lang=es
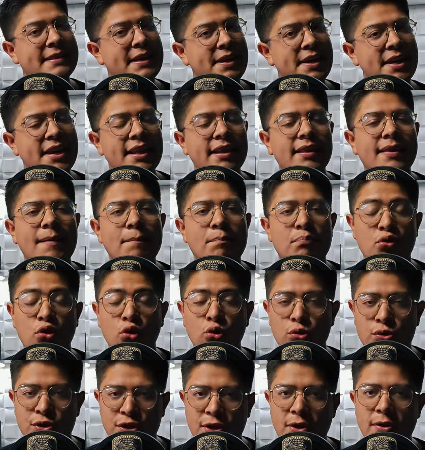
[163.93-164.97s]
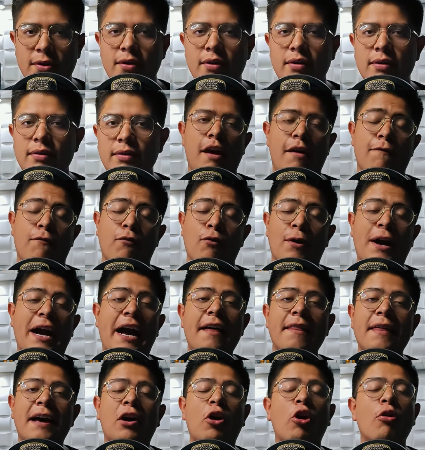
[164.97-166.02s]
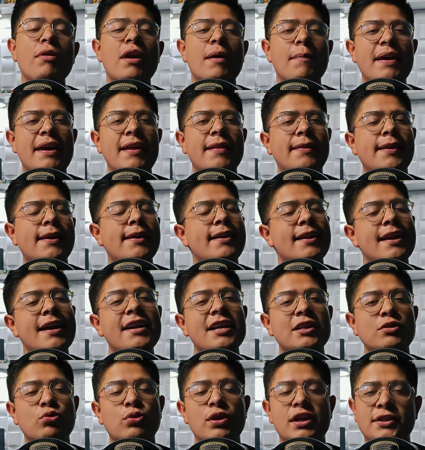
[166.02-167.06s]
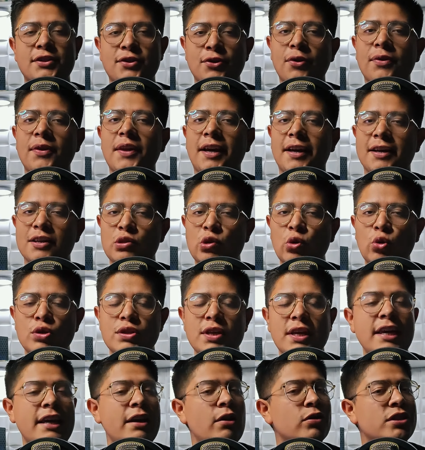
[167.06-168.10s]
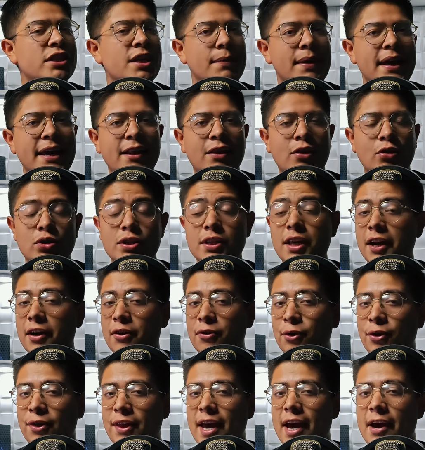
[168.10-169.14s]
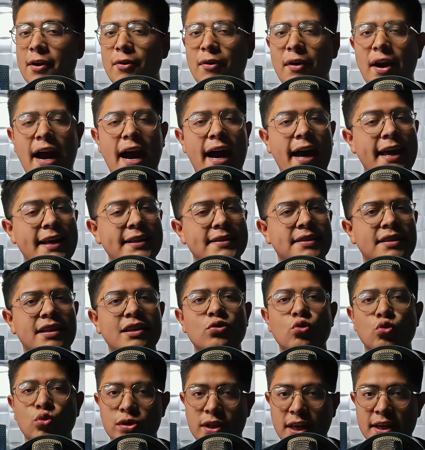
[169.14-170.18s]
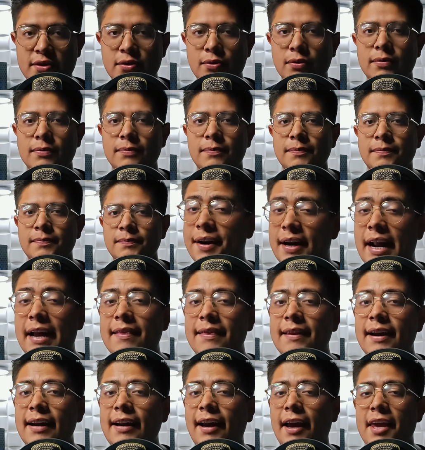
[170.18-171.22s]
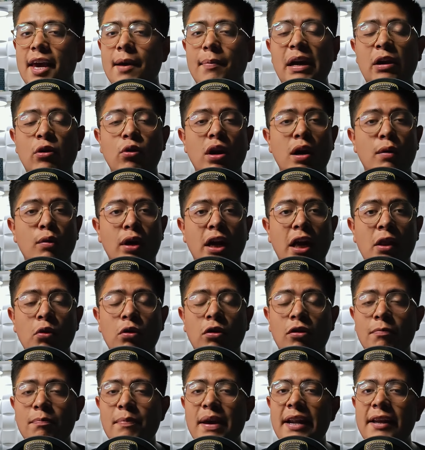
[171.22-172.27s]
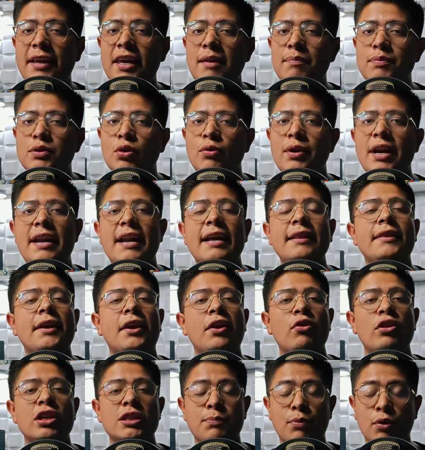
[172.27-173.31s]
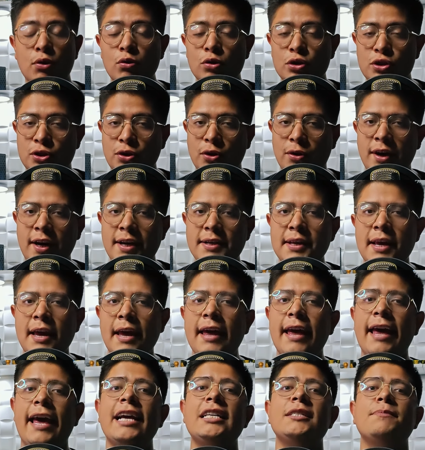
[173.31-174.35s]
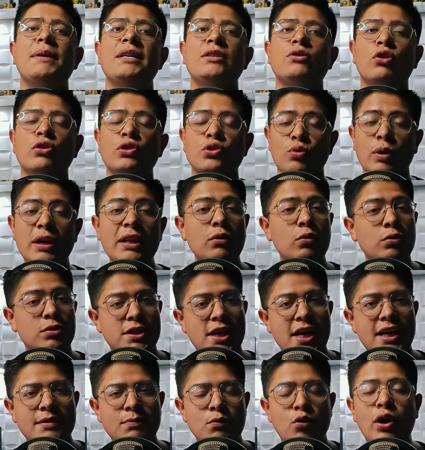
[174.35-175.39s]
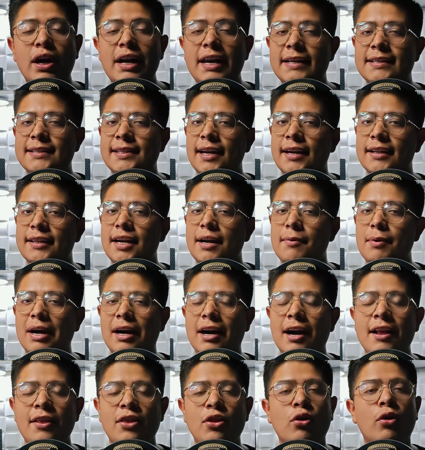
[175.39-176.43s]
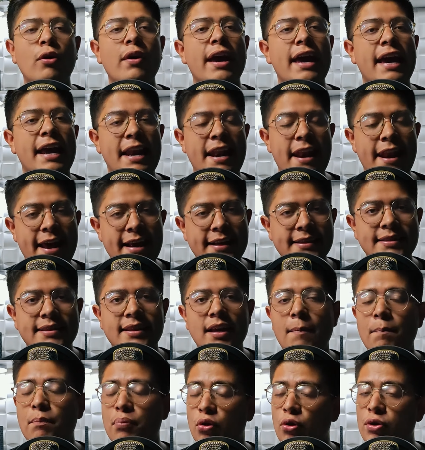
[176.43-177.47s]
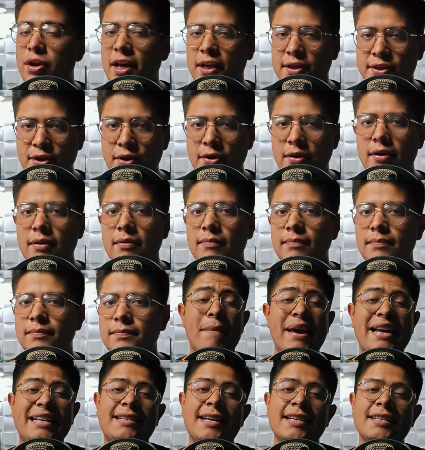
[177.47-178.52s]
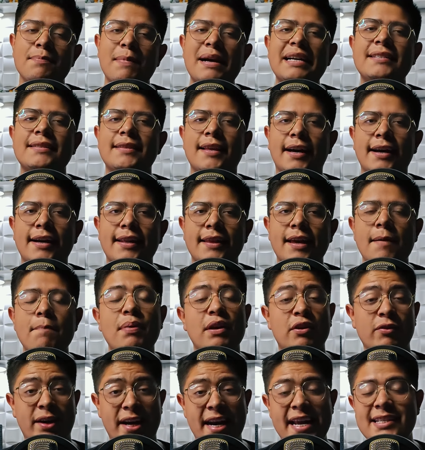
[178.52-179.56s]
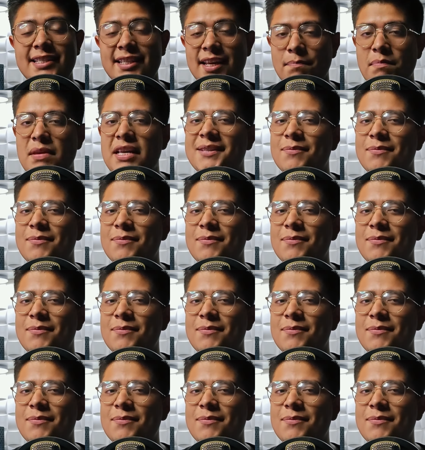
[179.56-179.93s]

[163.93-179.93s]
la siguiente producción, enfocada obviamente en la resurrección de Jesús y los eventos que rodearon a este suceso. Randall, que ya había colaborado con Mel Gibson en anteriores producciones, expresó su entusiasmo al estar trabajando en esta proyección. Meses más tarde, pero en ese